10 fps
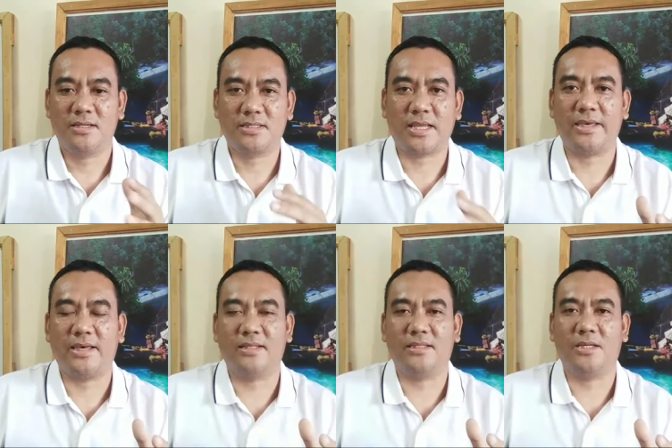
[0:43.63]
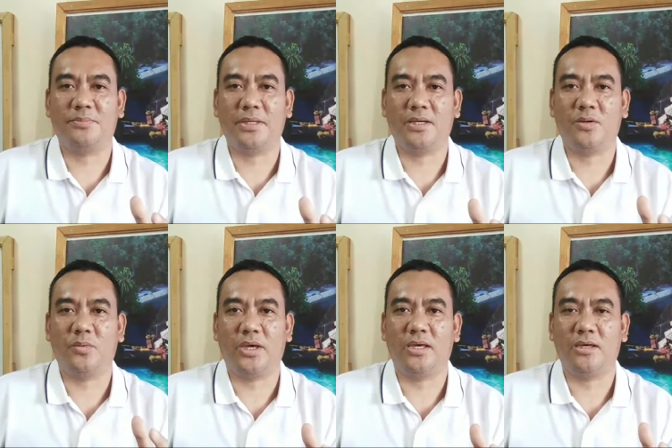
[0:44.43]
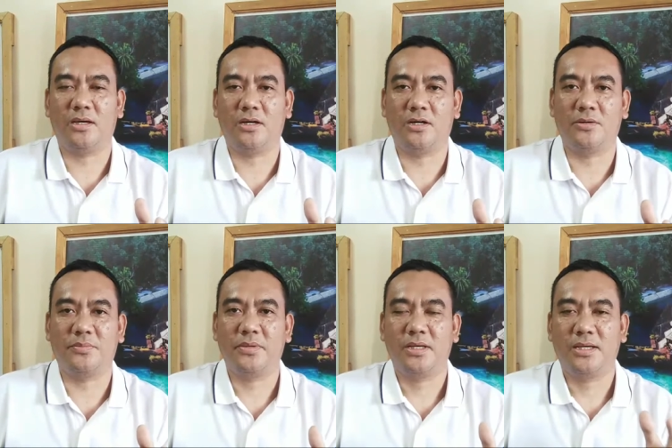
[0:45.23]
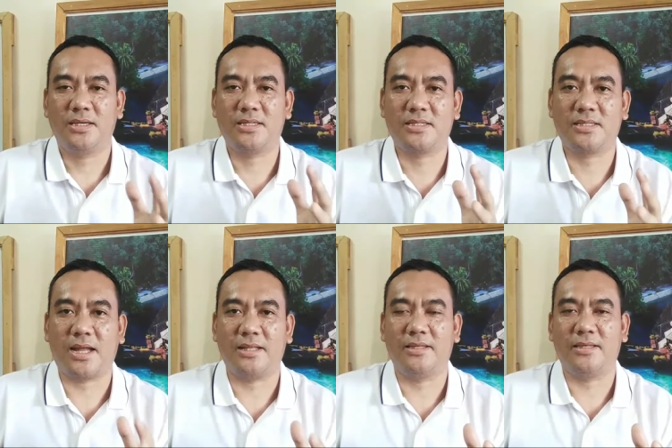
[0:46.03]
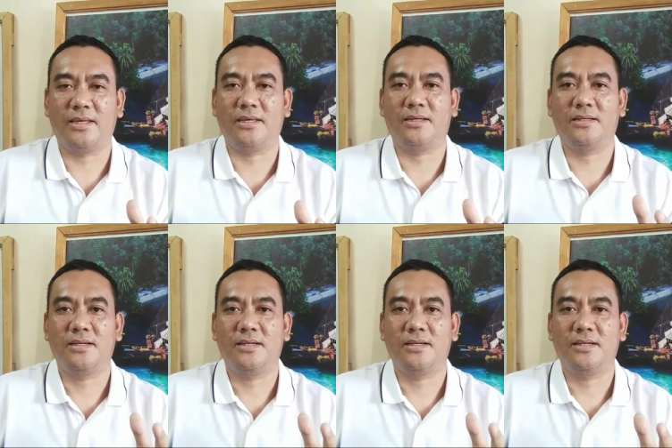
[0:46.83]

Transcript: scientific way of studying